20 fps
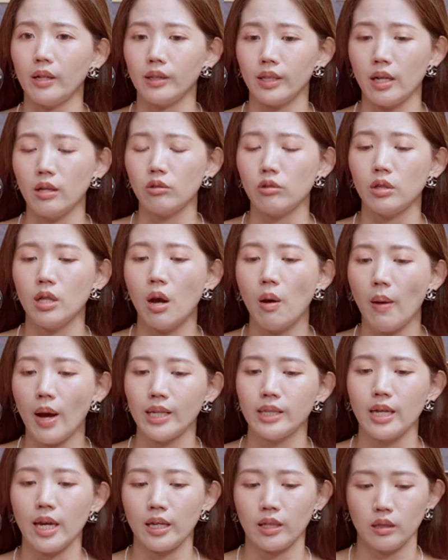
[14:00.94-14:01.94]
你要知道
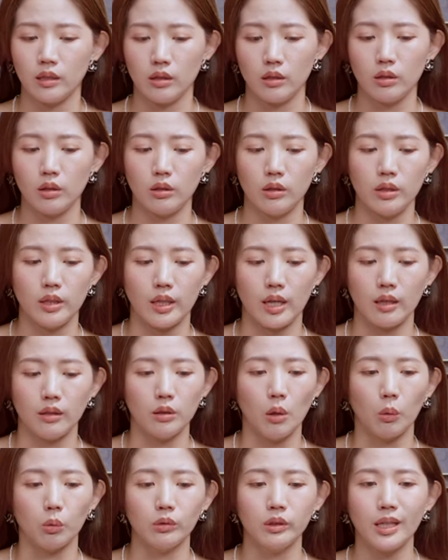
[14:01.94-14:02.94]
花在你
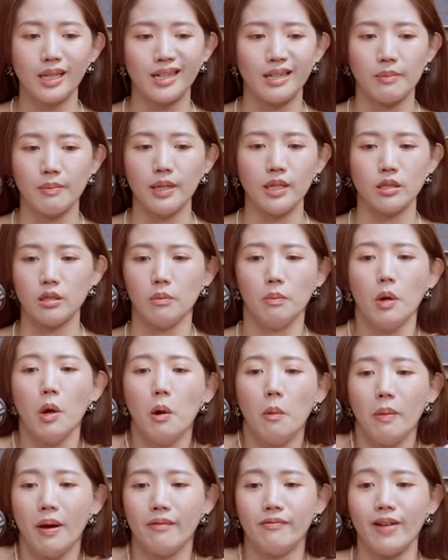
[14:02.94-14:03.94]
农地里面你是没
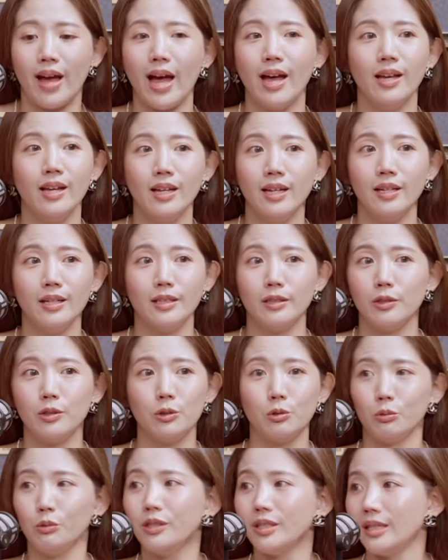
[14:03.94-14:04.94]
有办法。
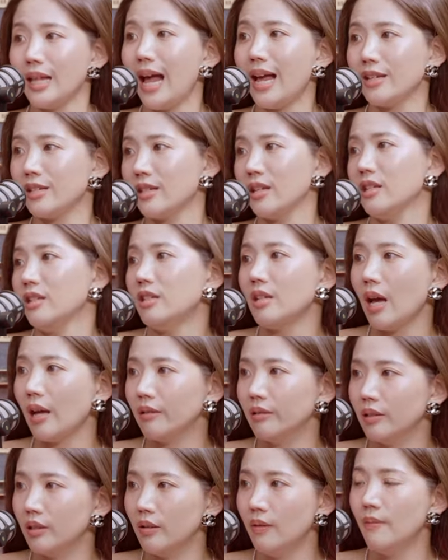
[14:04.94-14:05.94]
阻止它生
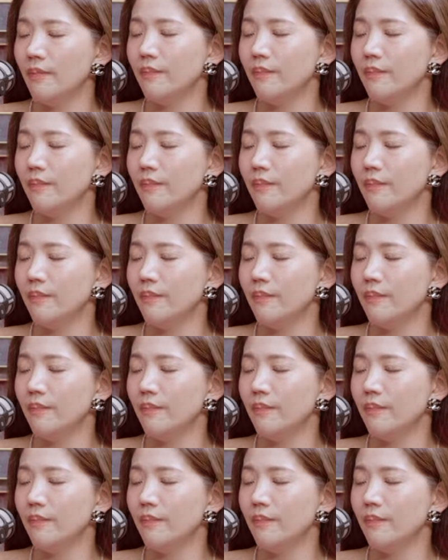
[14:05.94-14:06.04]
长的，